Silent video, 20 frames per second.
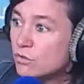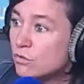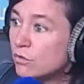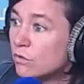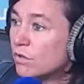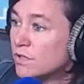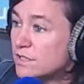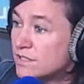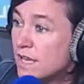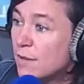
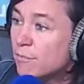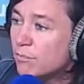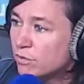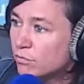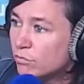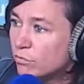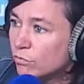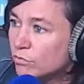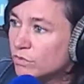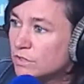euh, ZEP,
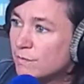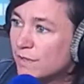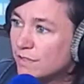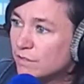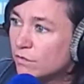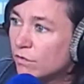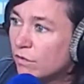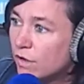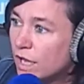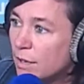on dit
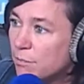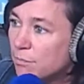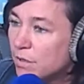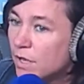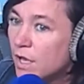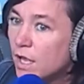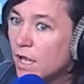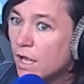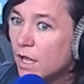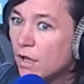maintenant REP,
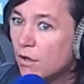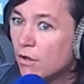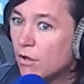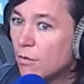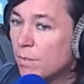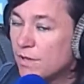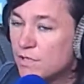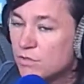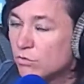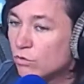
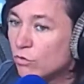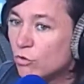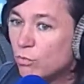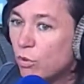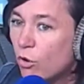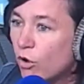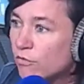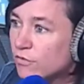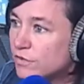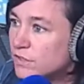parce que le
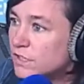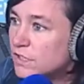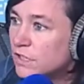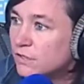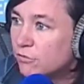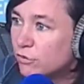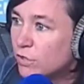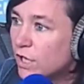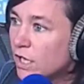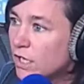prof dit
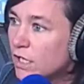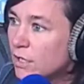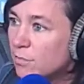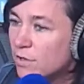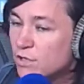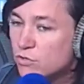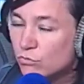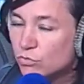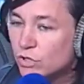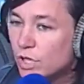qu'il faut y aller,
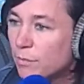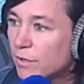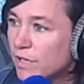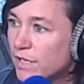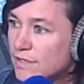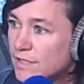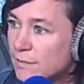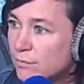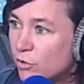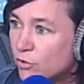parce qu'on n'a pas
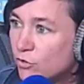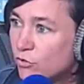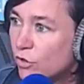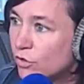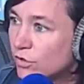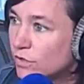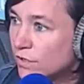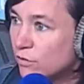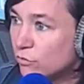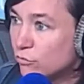assez bonne
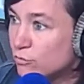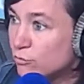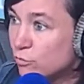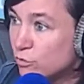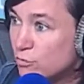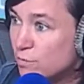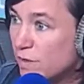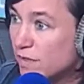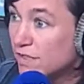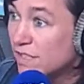note et on se
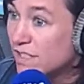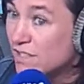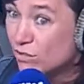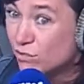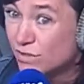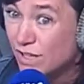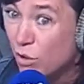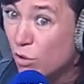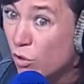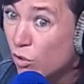pose pas de
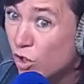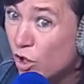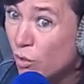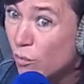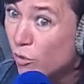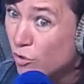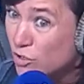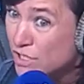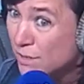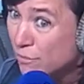questions, on n'a aucun
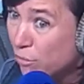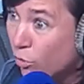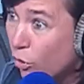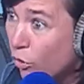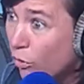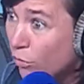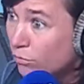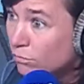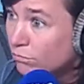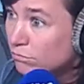pas une projet
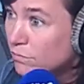fatalité.